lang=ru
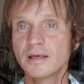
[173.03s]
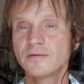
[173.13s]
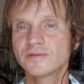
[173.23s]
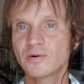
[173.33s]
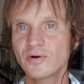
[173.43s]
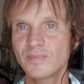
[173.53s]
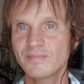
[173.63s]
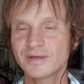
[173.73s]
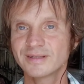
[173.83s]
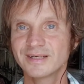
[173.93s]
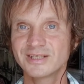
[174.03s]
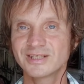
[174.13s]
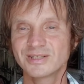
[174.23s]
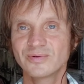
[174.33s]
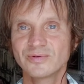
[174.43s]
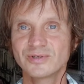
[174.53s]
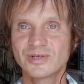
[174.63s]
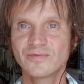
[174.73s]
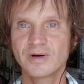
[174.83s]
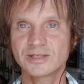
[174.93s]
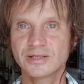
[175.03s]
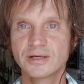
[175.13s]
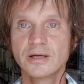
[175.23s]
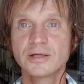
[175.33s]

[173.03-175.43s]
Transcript: И второй момент, конечно же, он очень важный,